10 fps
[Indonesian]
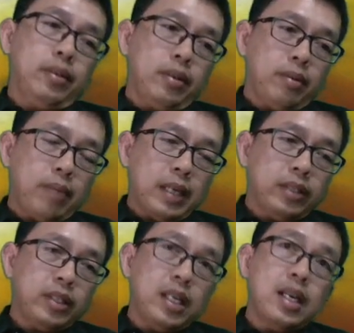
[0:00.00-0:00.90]

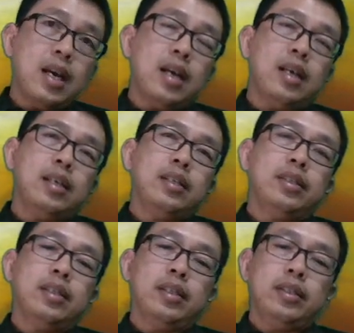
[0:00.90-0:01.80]
Palestina,
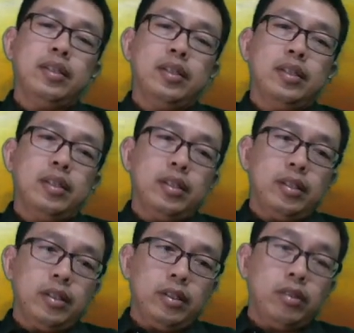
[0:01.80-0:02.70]
ya,
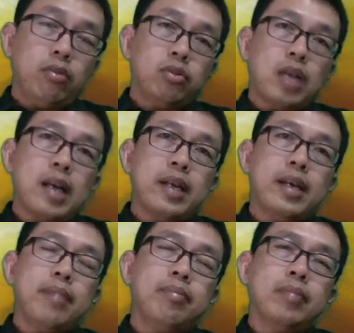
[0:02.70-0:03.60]

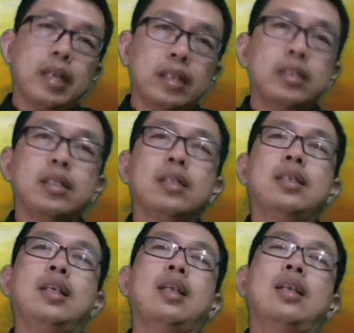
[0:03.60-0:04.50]
Yerusalem, di
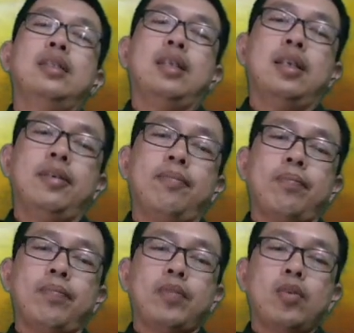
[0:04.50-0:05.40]
sekitar di sana
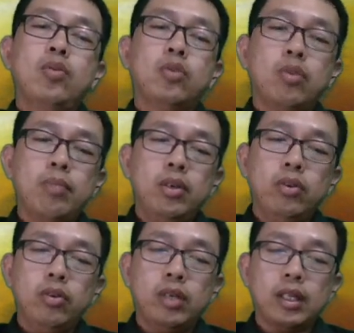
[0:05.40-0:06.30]
untuk
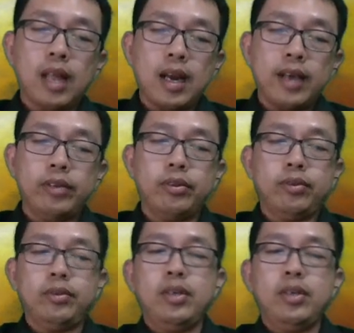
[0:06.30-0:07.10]
menduduki tanah itu.